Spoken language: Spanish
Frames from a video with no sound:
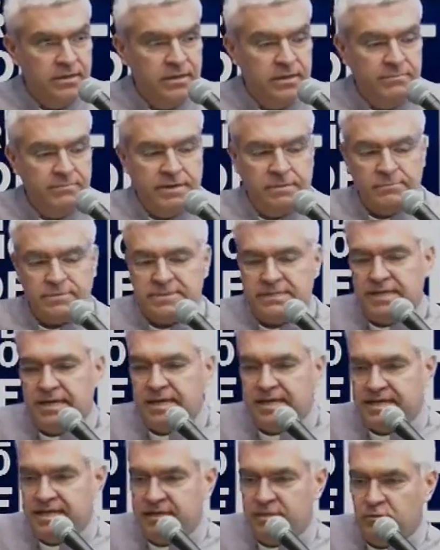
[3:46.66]
vamos a ir
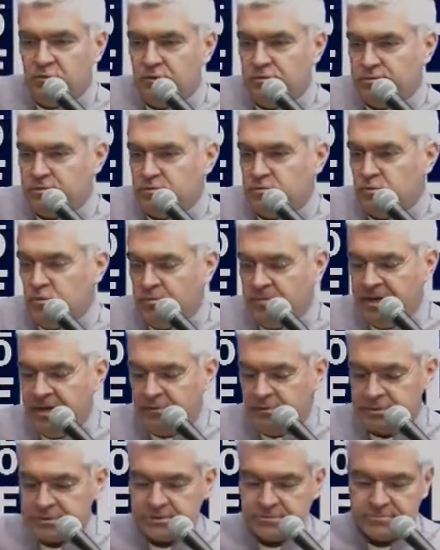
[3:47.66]
leyendo los
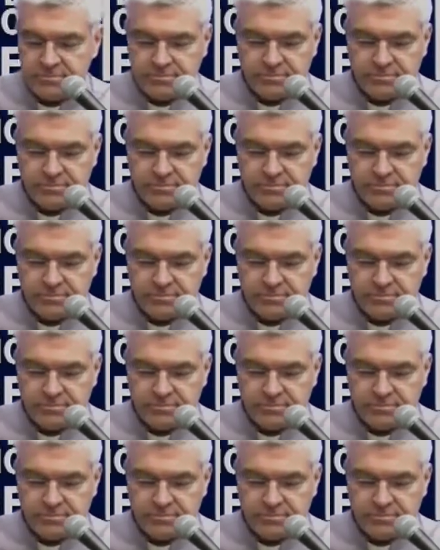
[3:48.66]
números